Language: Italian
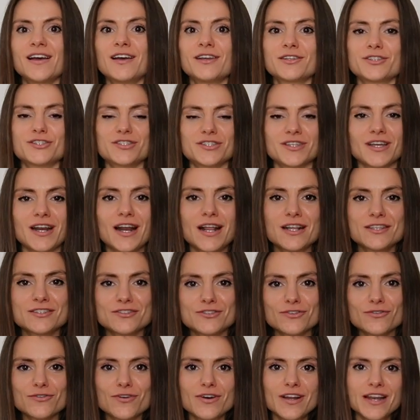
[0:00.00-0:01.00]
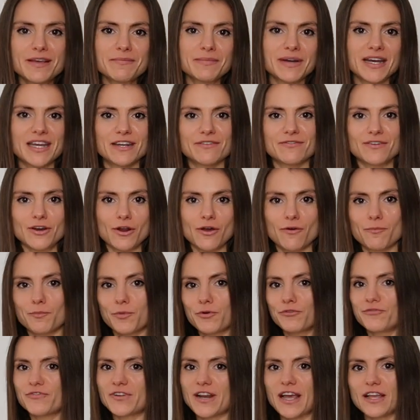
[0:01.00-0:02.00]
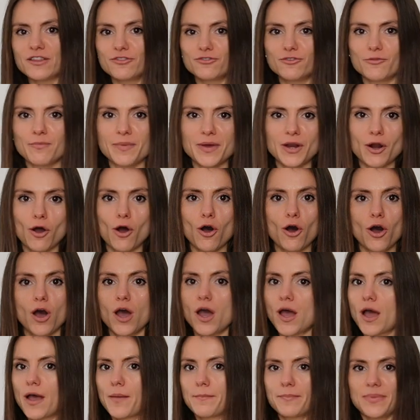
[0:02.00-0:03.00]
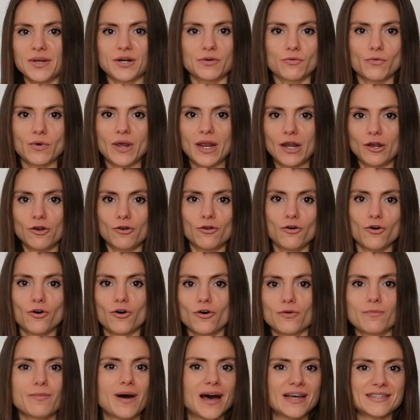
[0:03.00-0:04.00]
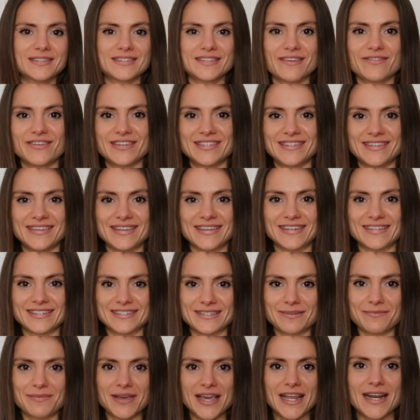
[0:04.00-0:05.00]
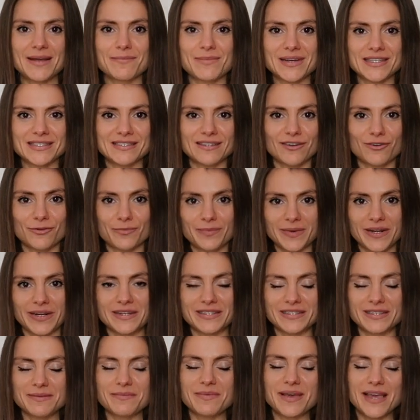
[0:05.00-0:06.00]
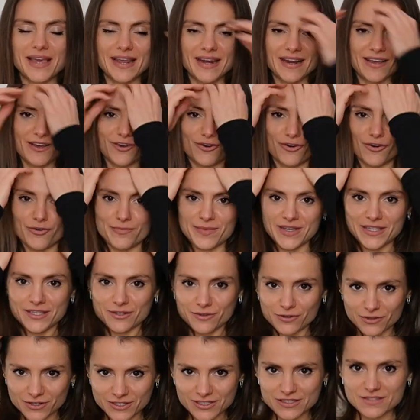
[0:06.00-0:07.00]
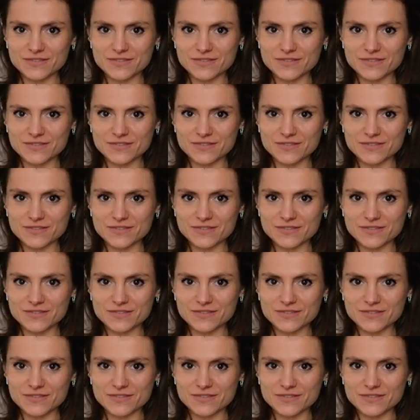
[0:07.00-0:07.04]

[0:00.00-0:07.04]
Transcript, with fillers: ci sarà il sole, magari farà un po' freddo, però per quello basta vestirsi bene, basta coprirsi bene, come dicono in